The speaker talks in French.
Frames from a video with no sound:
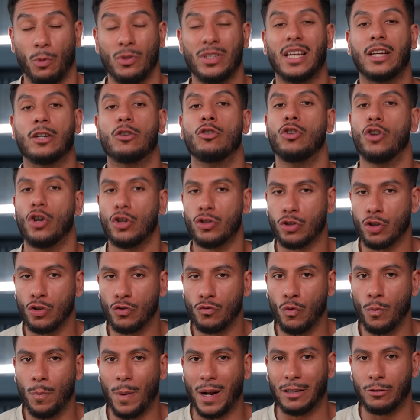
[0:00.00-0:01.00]
pour ça que lorsque
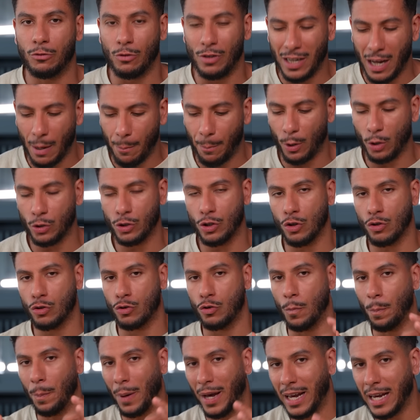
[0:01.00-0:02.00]
je vous parle de l'importance
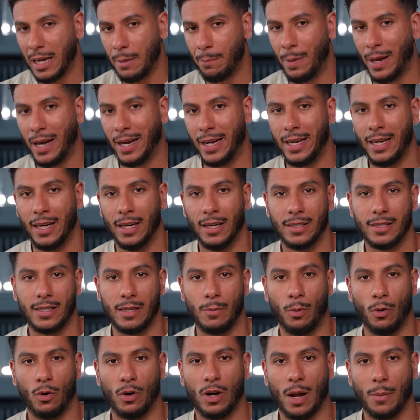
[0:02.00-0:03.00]
de préparer
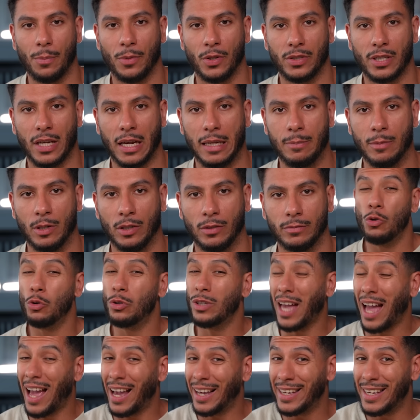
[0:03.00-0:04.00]
ses programmes d'entraînement, de
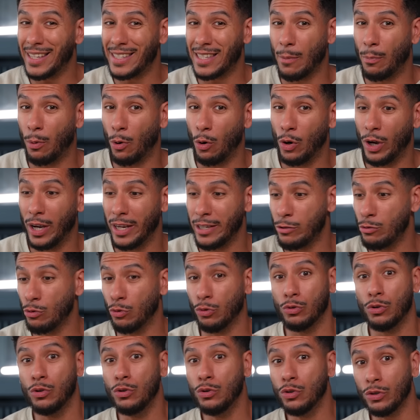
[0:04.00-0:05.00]
traquer sa
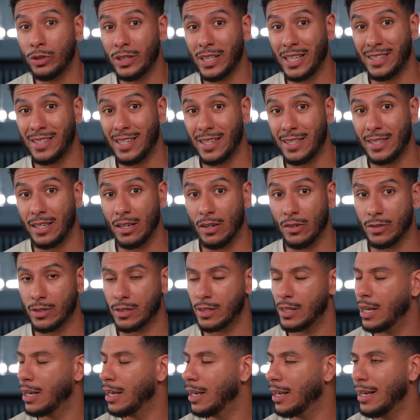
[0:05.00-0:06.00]
progression, de noter ses
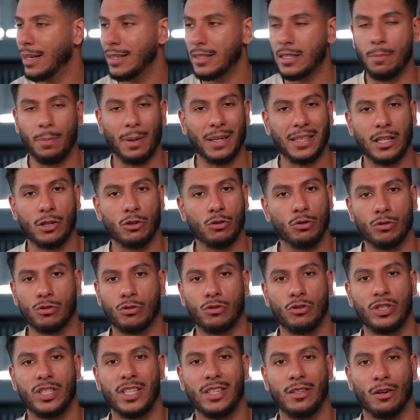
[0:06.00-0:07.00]
séances, c'est pas des choses
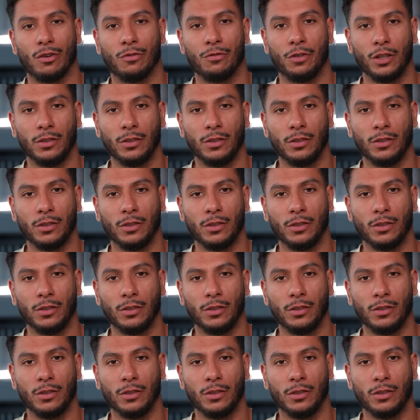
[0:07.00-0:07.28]
que je dis dans le